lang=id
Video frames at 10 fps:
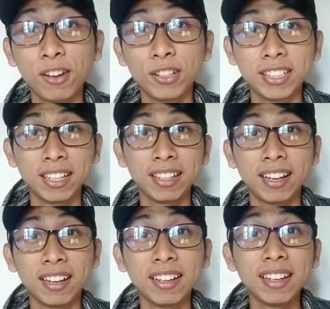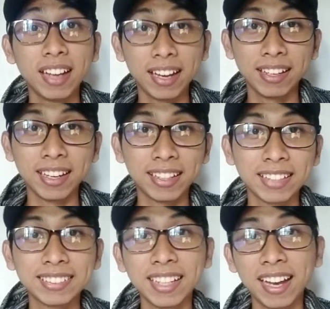loncengnya. Akhir kata,
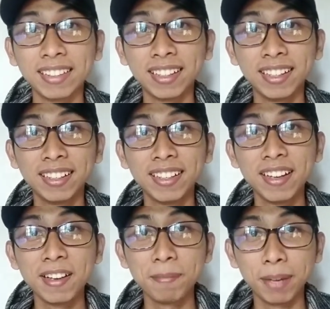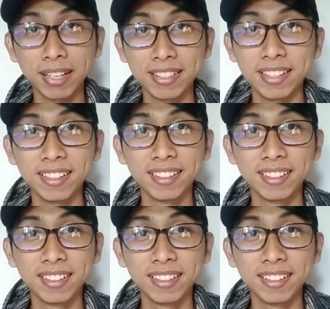saya Andre. Makasih.